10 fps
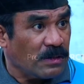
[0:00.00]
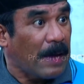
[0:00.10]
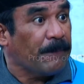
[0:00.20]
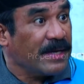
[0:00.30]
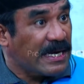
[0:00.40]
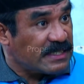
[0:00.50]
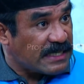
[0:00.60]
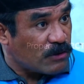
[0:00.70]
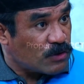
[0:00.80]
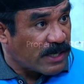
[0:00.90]
tapi
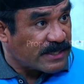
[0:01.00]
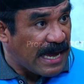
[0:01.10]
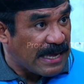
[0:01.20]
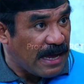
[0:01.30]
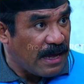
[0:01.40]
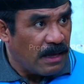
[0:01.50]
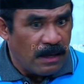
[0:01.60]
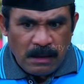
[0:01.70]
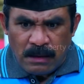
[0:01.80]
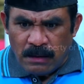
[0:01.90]
kasih kiosnya ke saya.
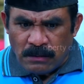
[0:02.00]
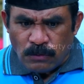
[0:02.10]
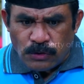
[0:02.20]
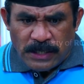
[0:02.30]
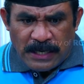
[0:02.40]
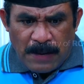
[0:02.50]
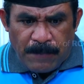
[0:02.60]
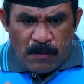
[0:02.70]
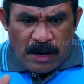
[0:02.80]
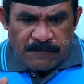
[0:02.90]
Terus
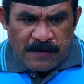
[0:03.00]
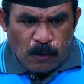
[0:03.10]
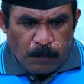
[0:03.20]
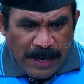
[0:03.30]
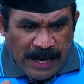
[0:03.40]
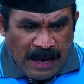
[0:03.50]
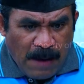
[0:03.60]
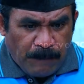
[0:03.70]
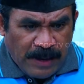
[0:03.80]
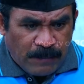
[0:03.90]
kenapa Wan Faruk pakai
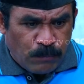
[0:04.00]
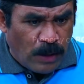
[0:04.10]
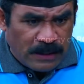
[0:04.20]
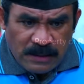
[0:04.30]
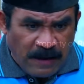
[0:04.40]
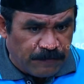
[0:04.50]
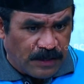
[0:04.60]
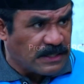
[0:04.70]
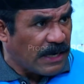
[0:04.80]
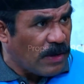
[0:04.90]
kampleng buat
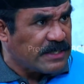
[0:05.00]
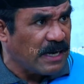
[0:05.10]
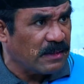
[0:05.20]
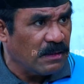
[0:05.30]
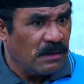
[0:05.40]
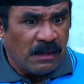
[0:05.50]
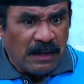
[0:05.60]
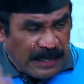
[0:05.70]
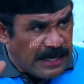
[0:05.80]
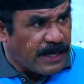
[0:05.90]
daftar sewa, Jat?
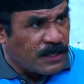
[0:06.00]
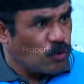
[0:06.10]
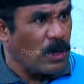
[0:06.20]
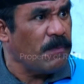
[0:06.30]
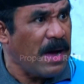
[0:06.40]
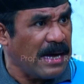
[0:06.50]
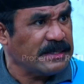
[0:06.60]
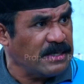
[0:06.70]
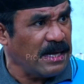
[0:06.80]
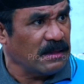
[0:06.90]
Ini kan curang banget,
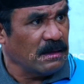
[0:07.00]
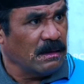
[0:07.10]
Jat.